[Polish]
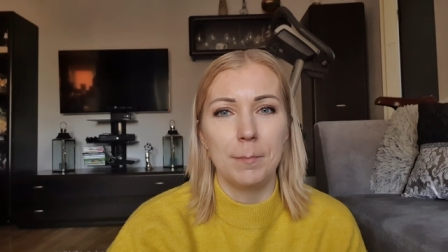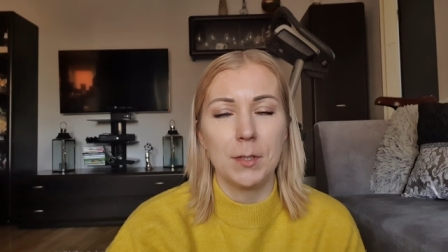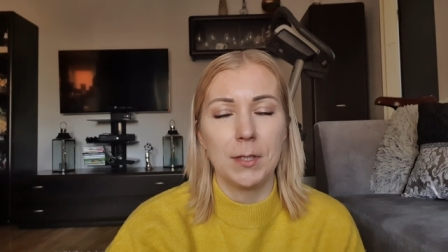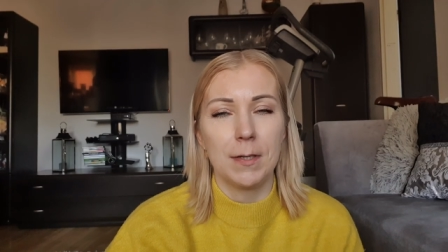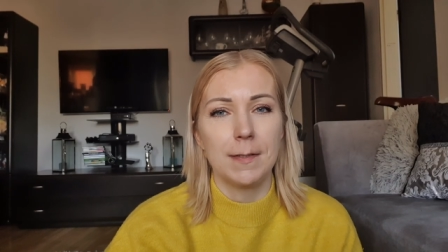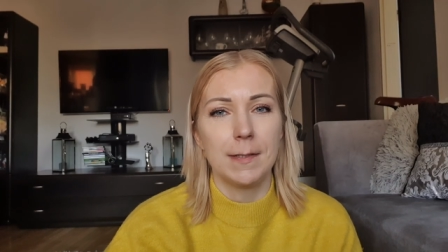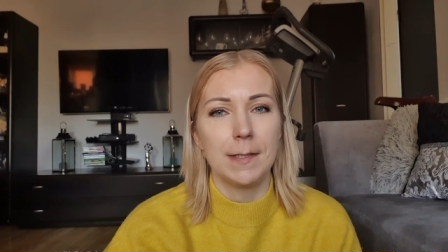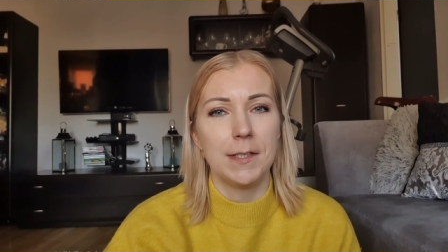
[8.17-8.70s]

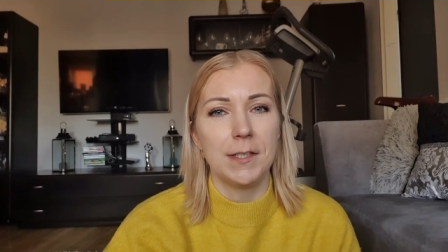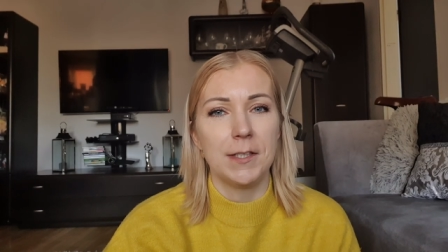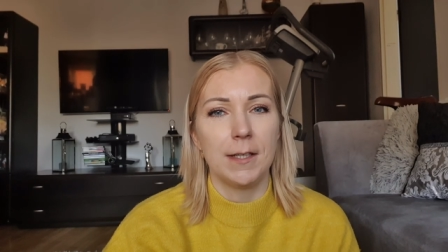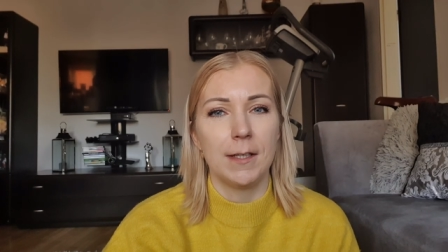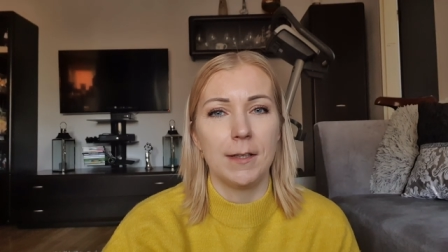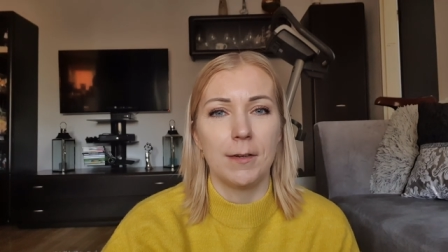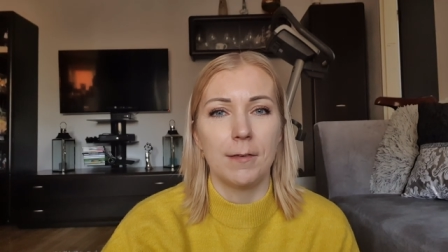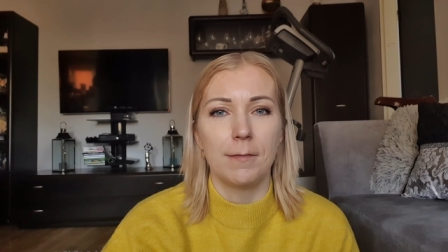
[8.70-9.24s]
Przychodzę
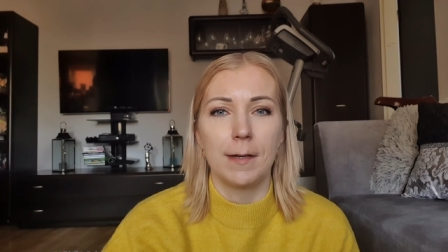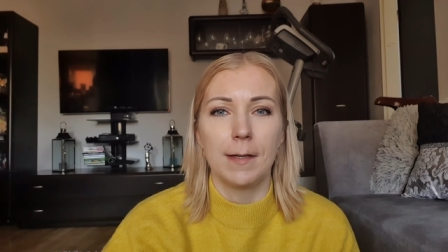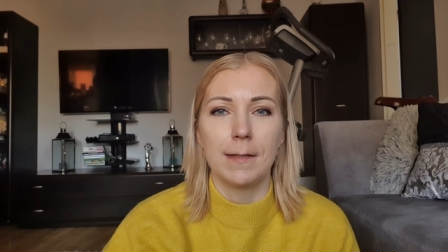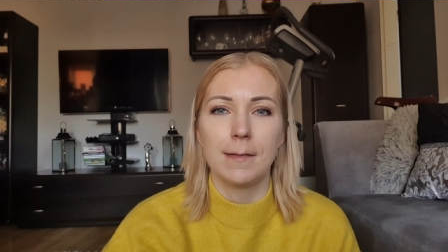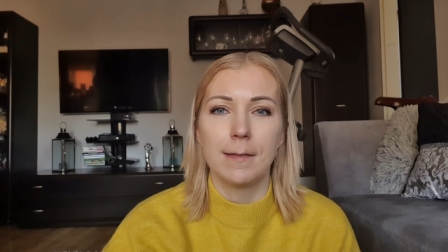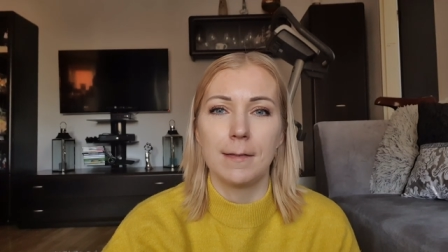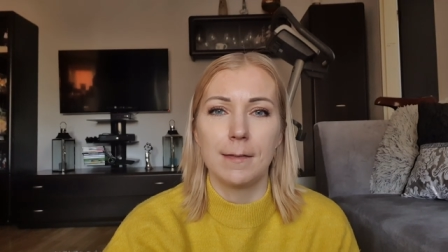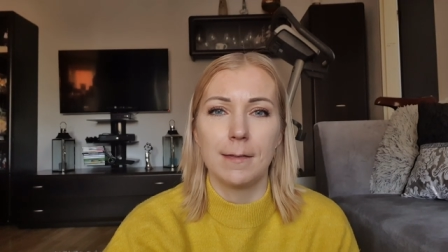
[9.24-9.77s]
dzisiaj do
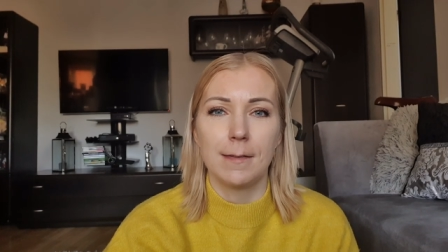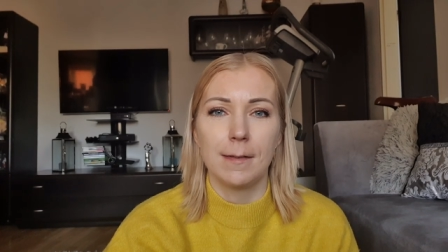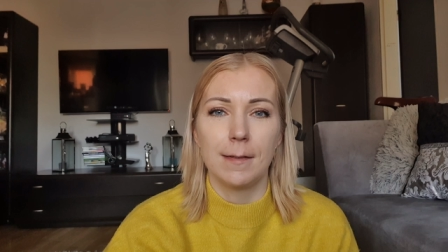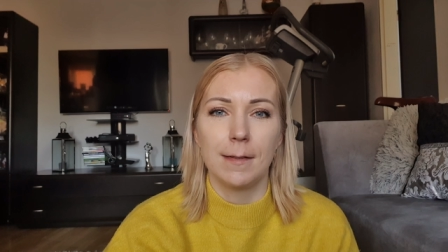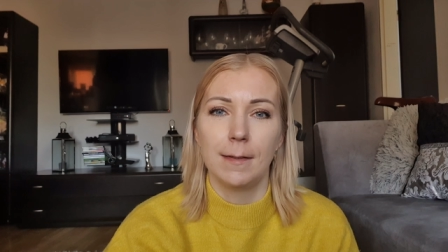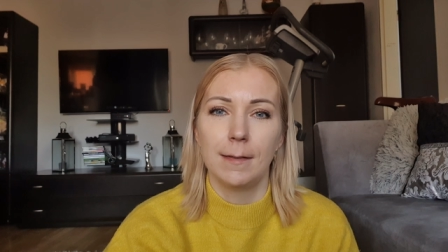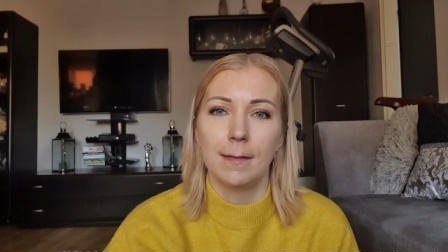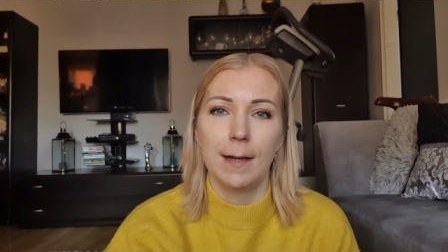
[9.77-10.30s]
Was z
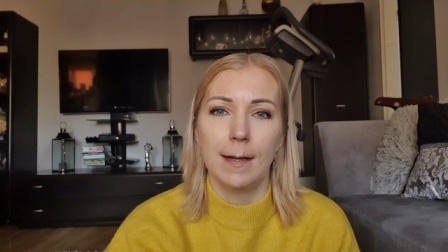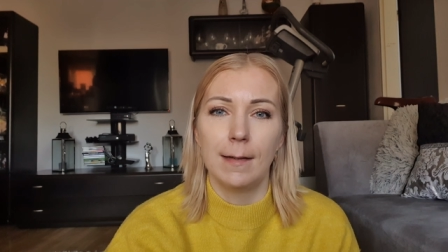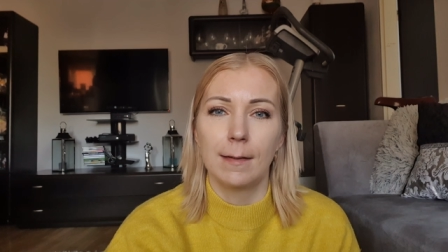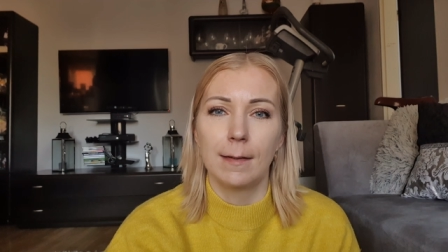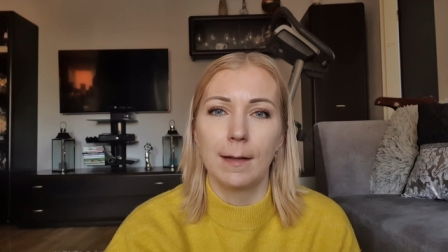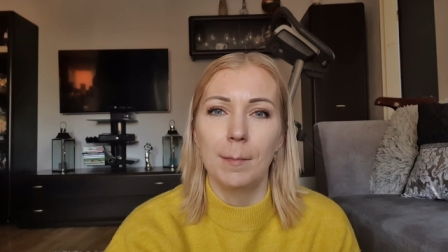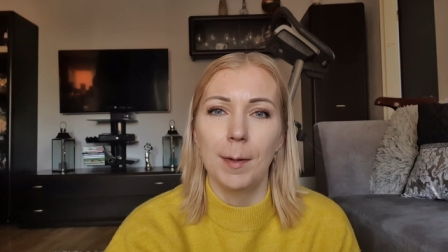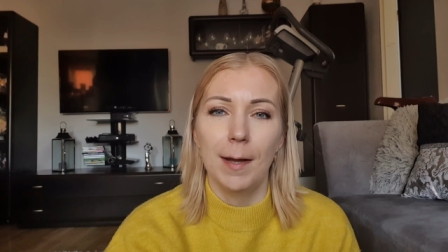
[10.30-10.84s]
denkiem,